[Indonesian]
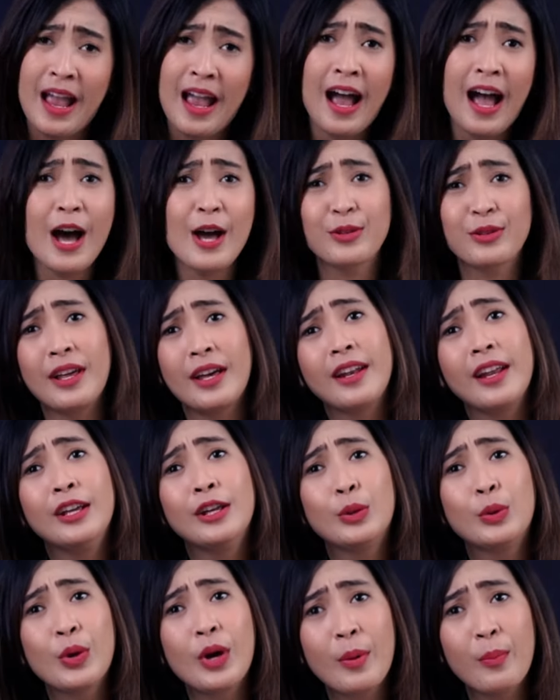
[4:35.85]
Harus ada
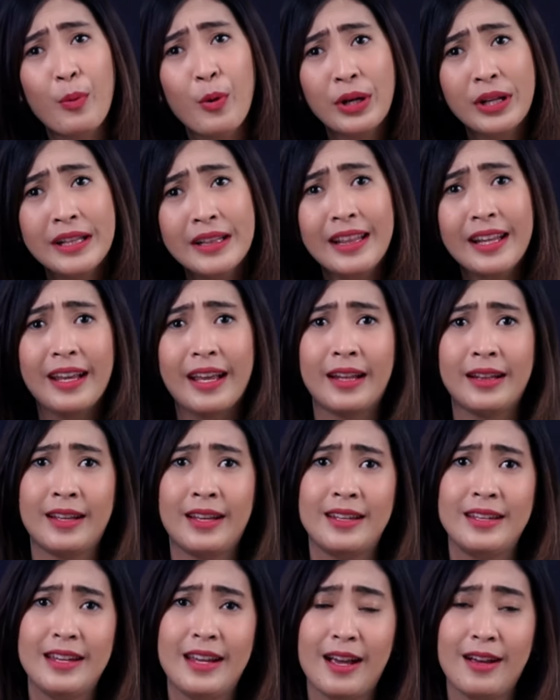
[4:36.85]
hitungan politik
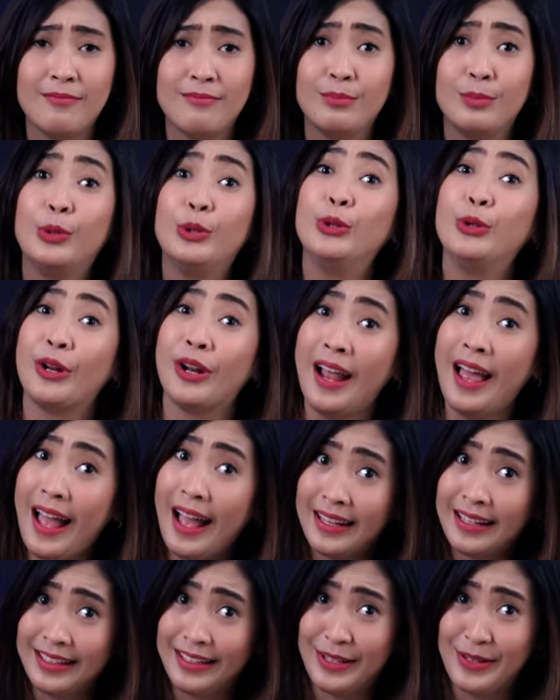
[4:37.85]
kata dia. Mundur
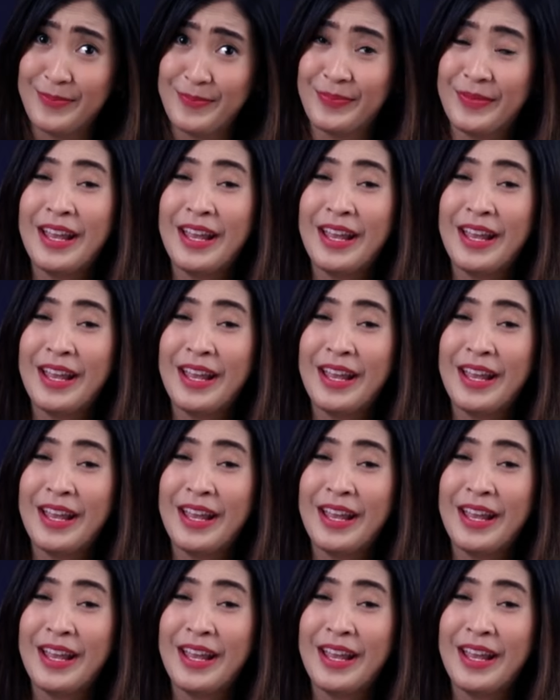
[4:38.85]
lagi.